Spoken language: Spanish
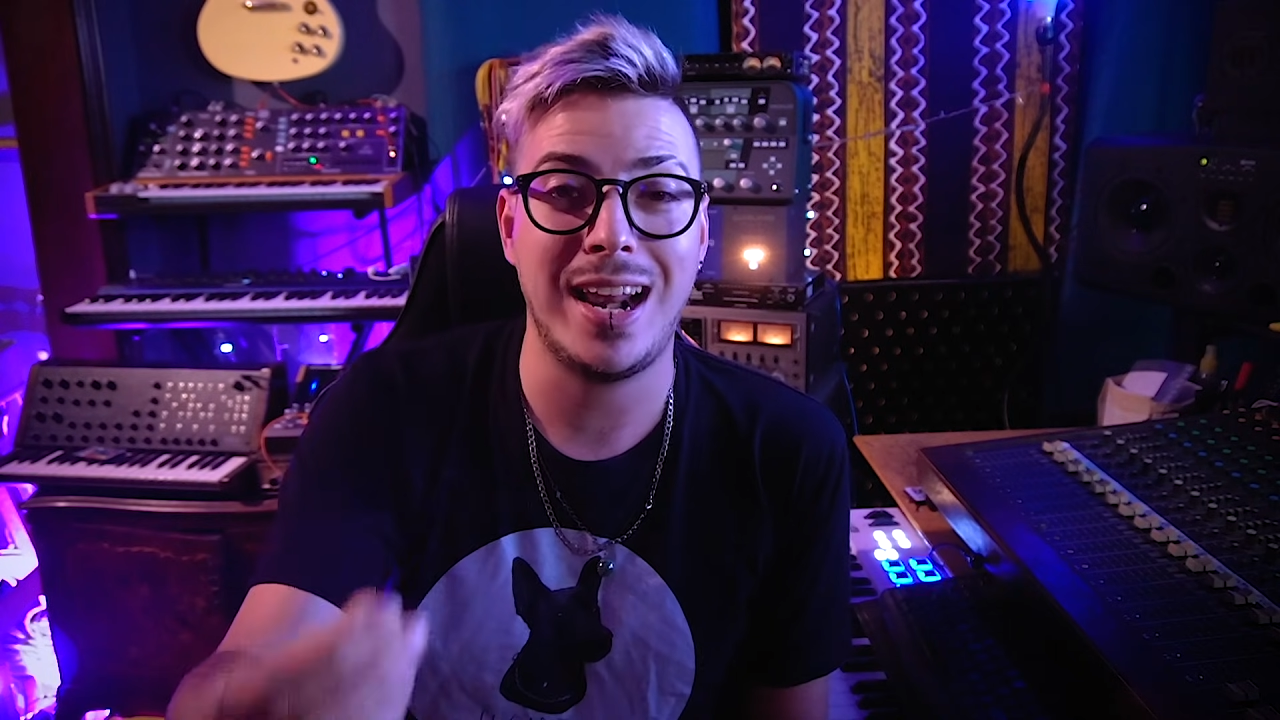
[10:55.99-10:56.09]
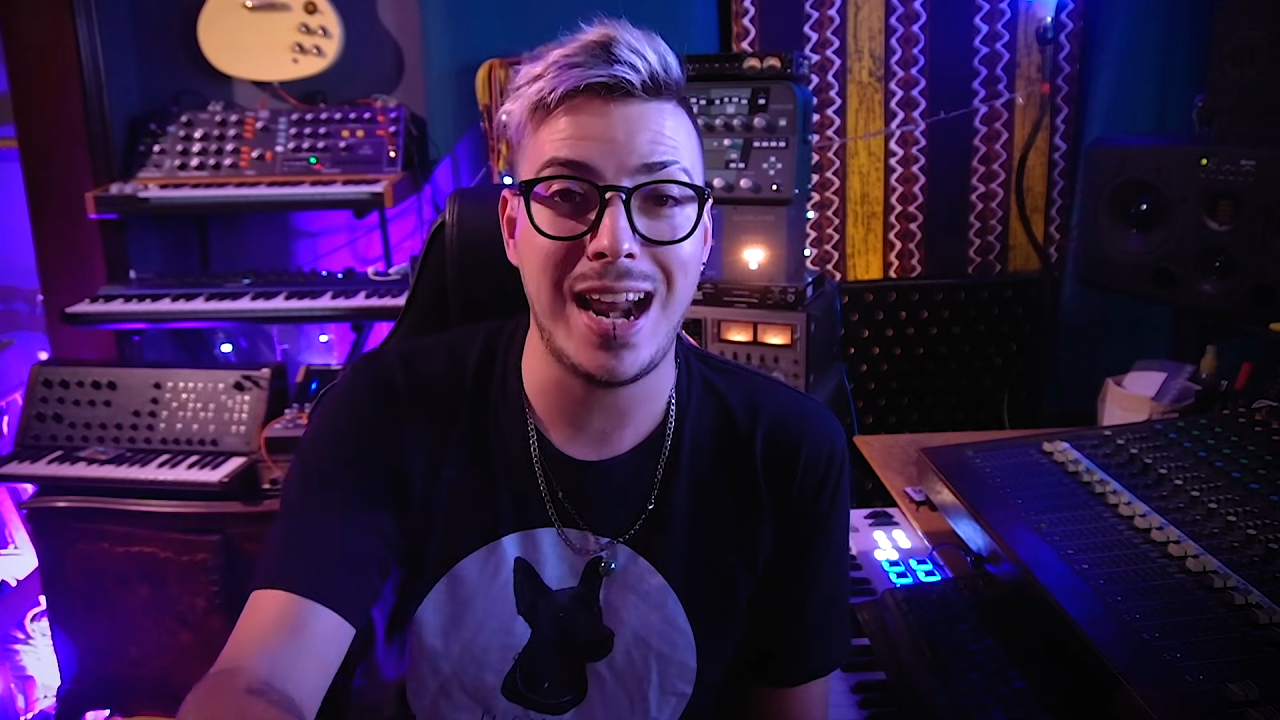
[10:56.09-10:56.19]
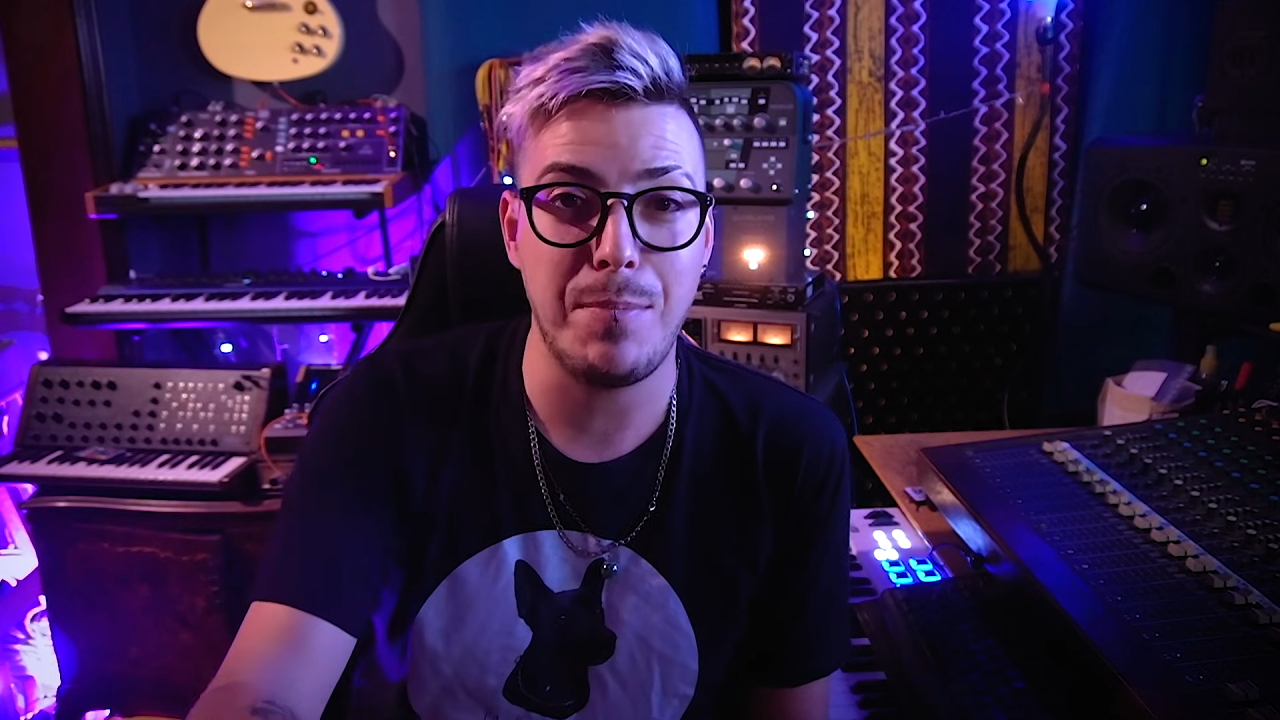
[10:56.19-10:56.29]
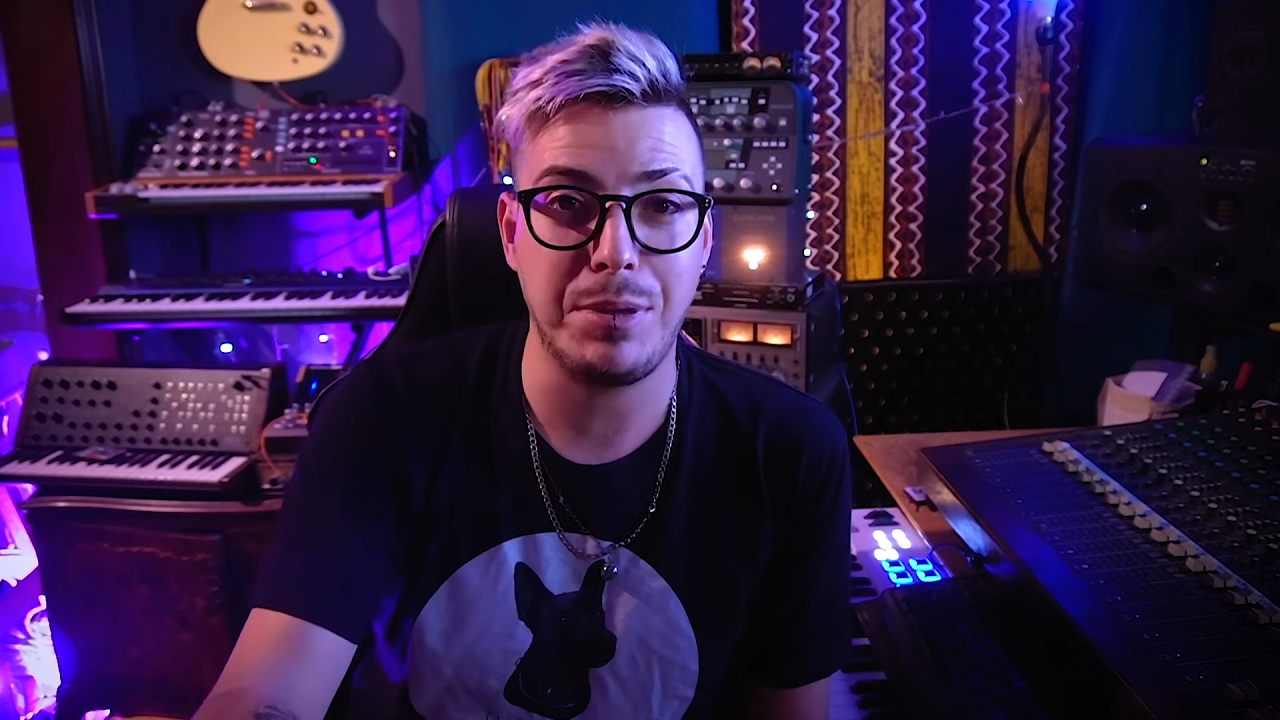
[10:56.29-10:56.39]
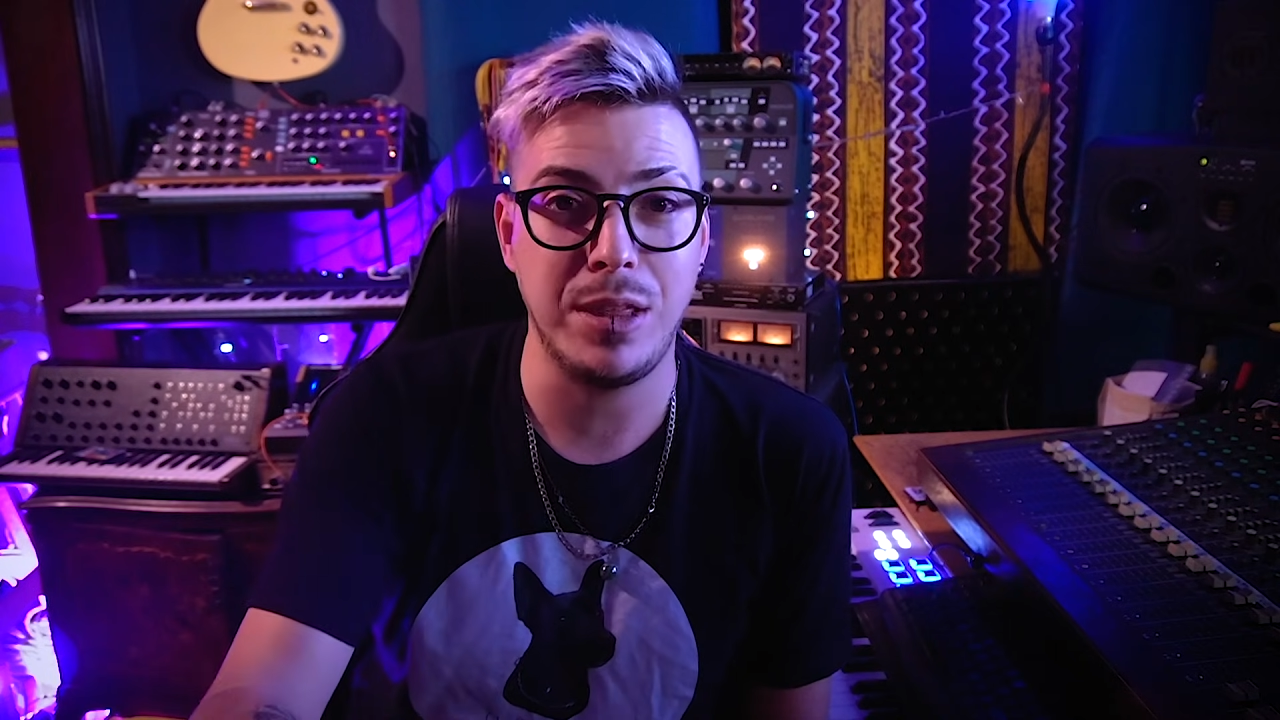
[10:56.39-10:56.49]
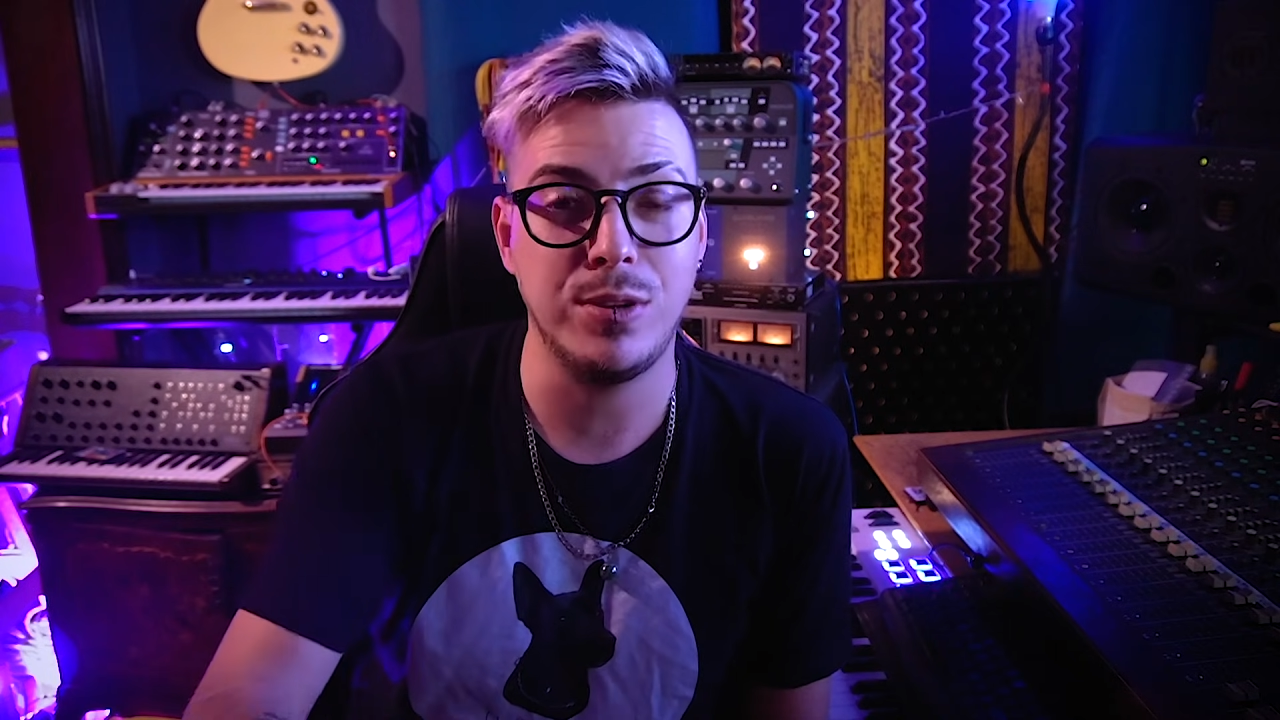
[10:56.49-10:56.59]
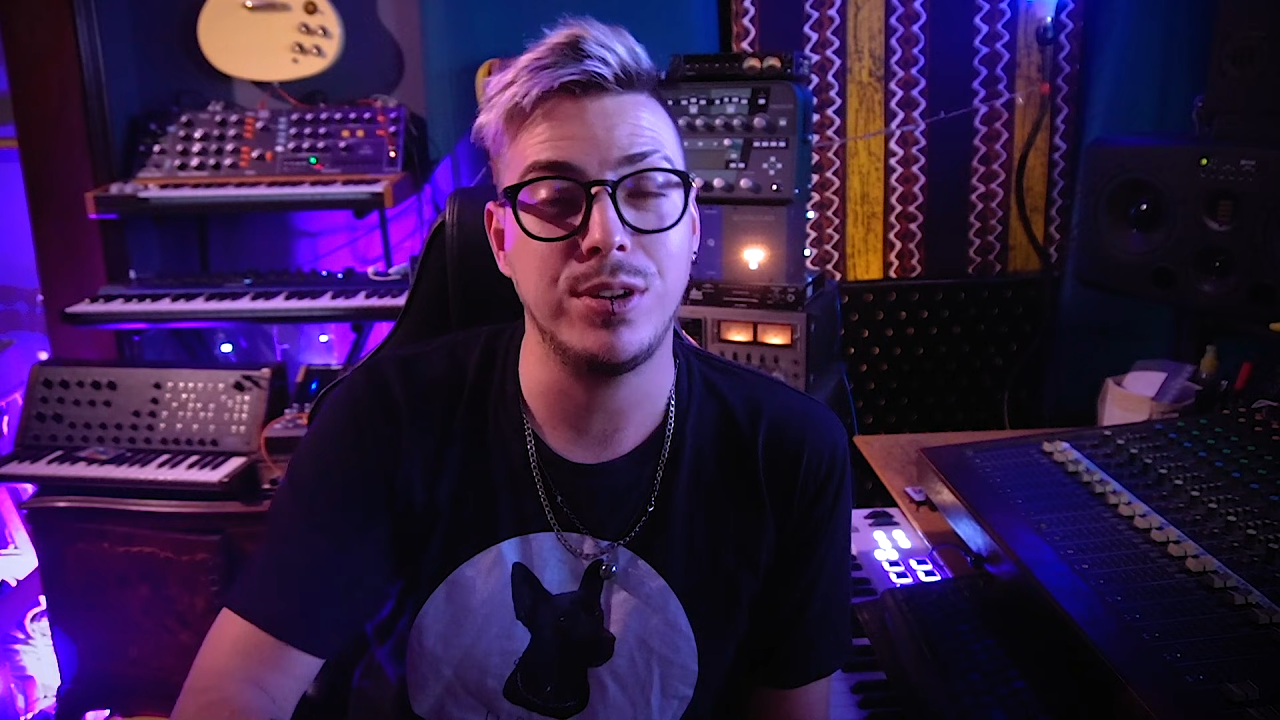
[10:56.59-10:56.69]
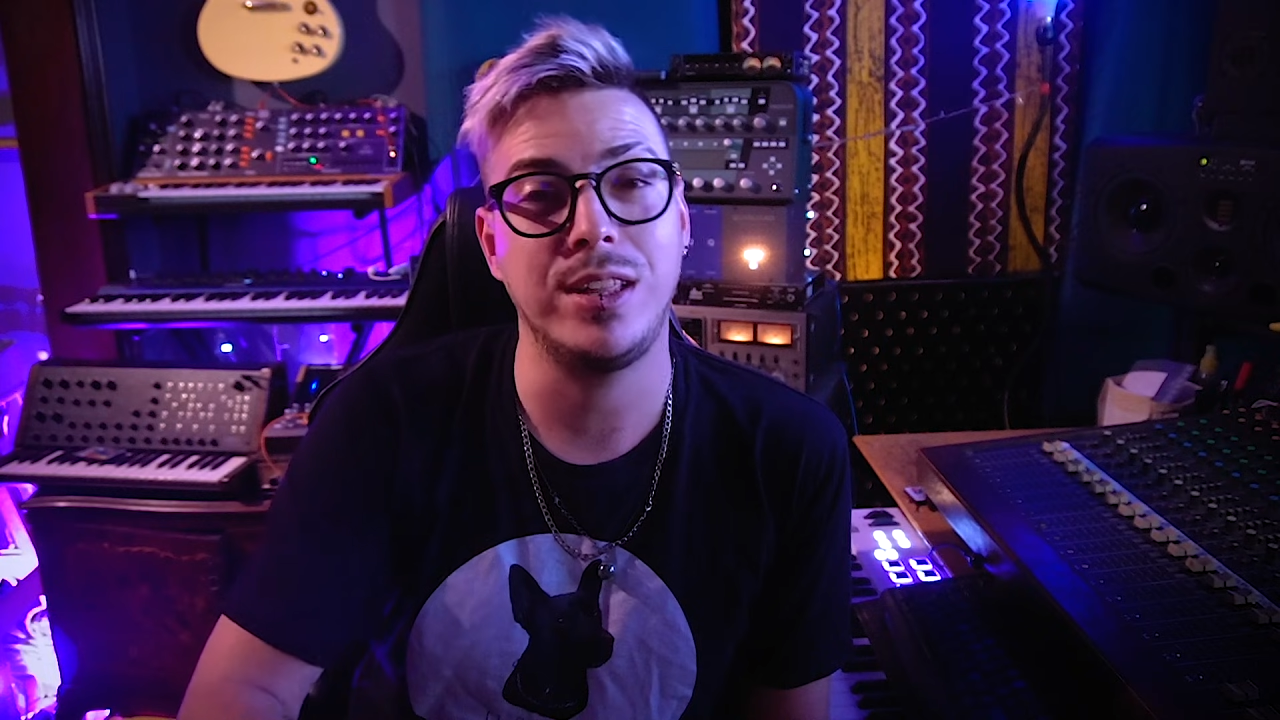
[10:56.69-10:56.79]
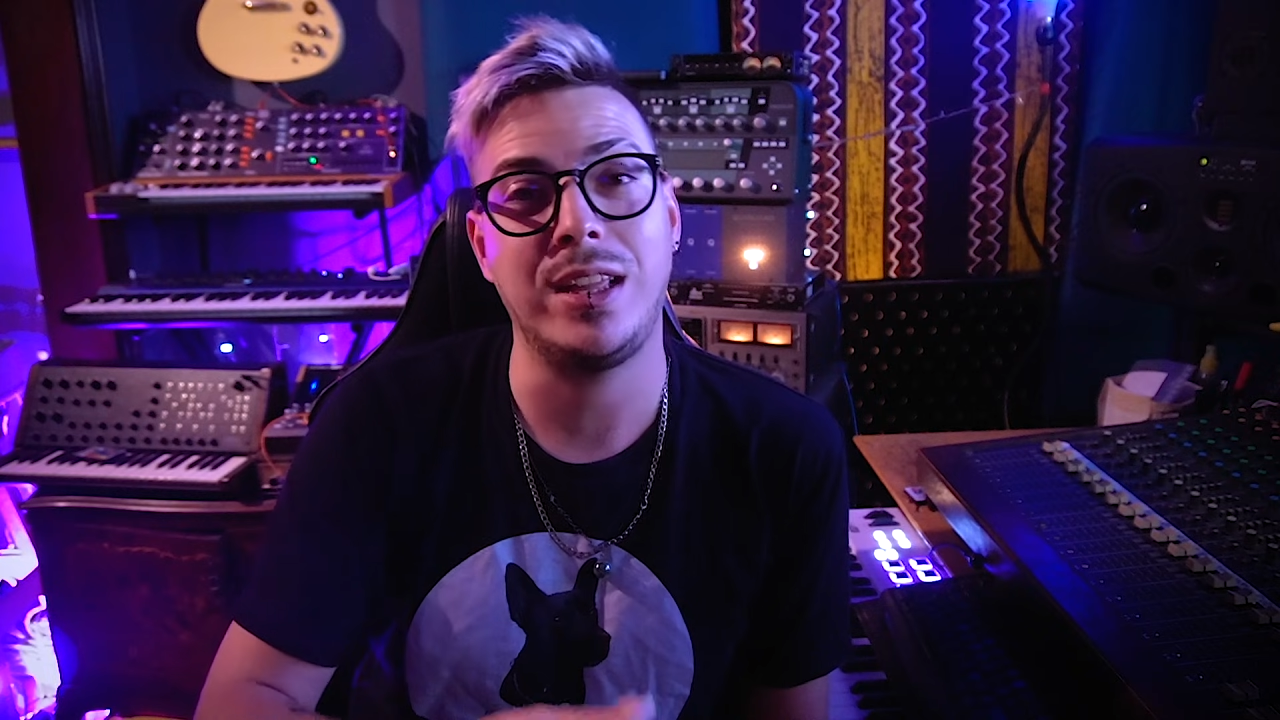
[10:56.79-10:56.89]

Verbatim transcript: rápido y